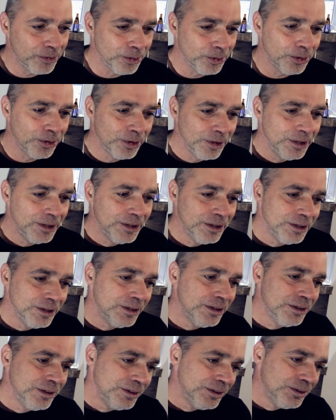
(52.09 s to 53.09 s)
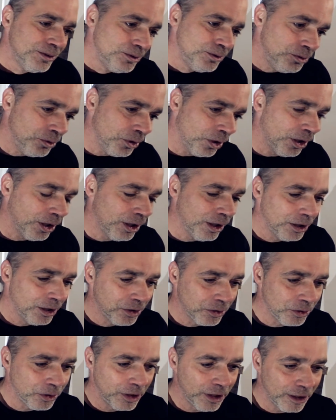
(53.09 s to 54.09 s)
so, ja,
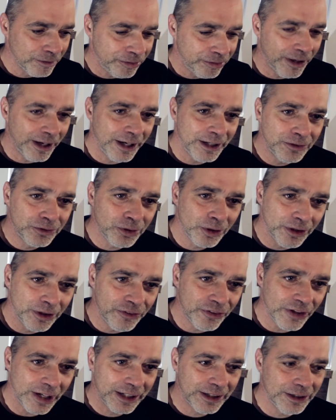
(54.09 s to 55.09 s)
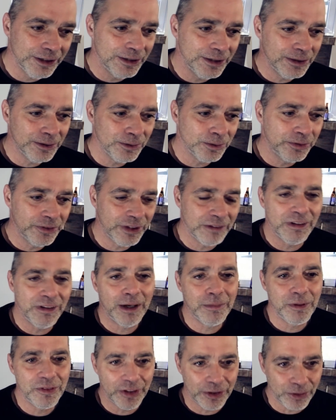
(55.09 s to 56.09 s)
Roller fahren, tolle Sache. Und dann war
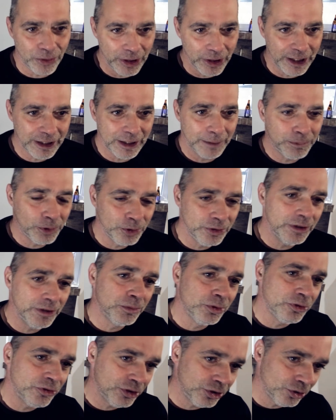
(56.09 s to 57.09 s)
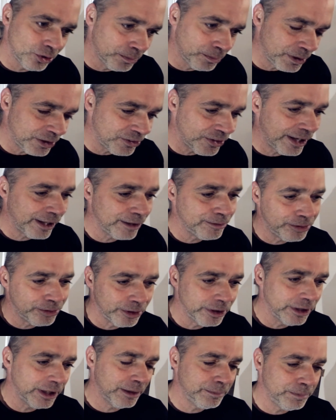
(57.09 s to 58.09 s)
aber sein Roller kaputt und den musste ich noch ein paar Tage
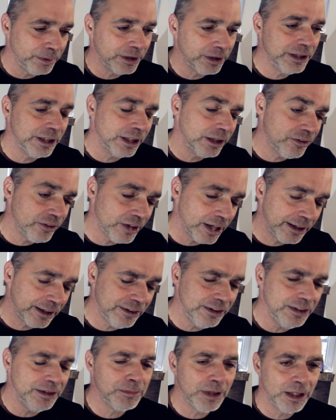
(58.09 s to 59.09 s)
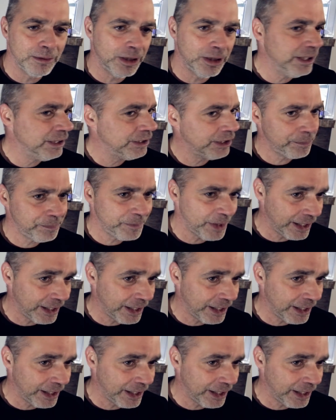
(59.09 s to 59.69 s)
vorher reparieren. Sagte ihm aber, ich habe